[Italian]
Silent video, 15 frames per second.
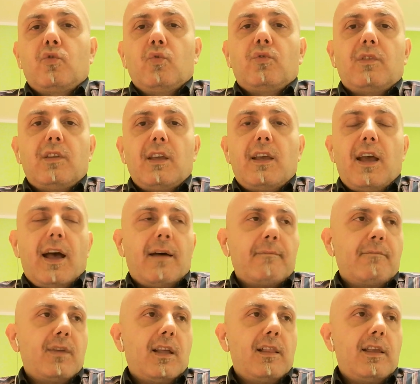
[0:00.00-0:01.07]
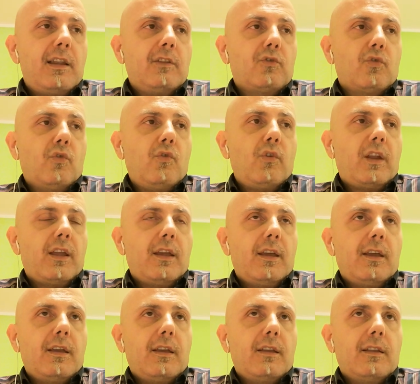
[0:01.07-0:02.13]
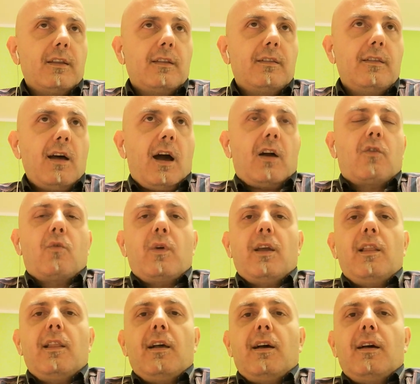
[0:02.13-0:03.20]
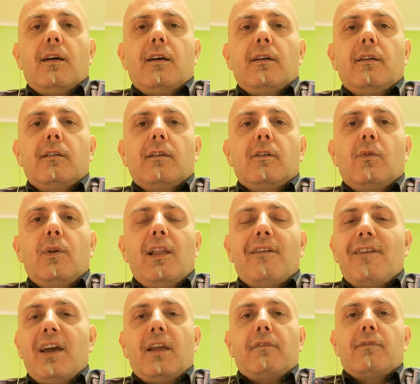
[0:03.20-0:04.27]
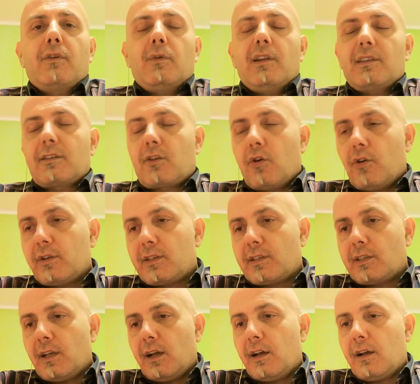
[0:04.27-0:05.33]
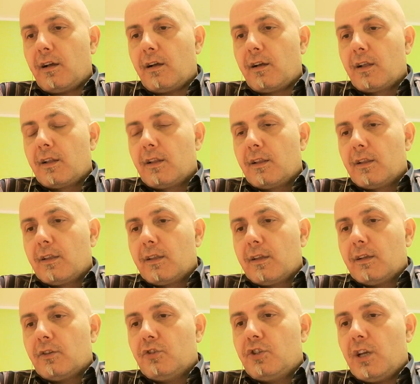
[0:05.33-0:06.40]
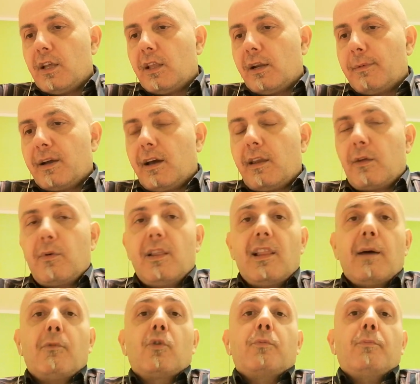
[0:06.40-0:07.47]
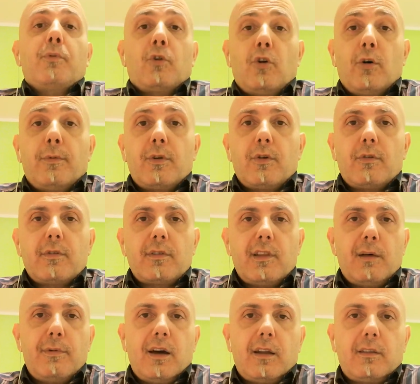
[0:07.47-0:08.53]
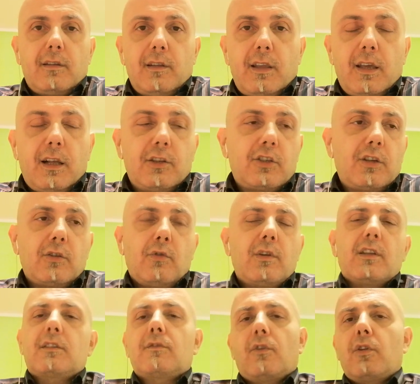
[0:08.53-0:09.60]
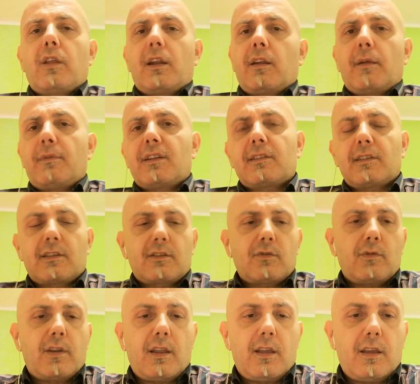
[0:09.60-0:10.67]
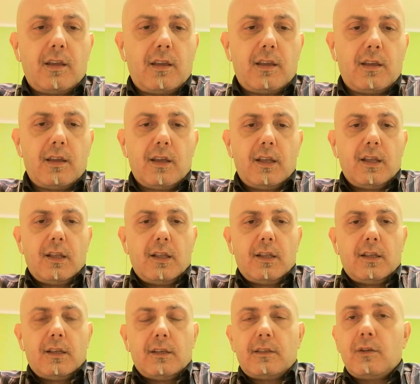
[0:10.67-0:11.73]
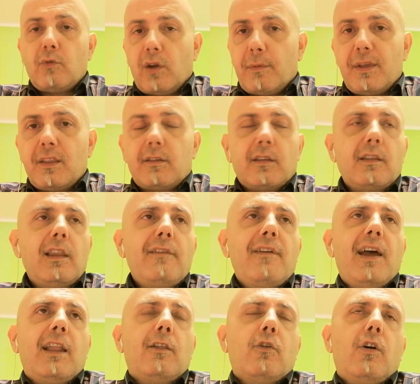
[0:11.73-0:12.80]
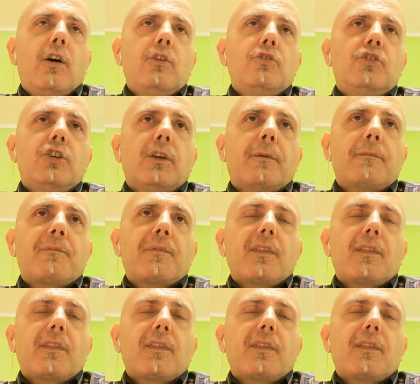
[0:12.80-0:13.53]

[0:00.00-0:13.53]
tutti i cambi allenatore dà quella, quella verve, quella scossa, genera magari quell'amor proprio da parte dei calciatori e sfodera una prestazione sicuramente di livello oggi.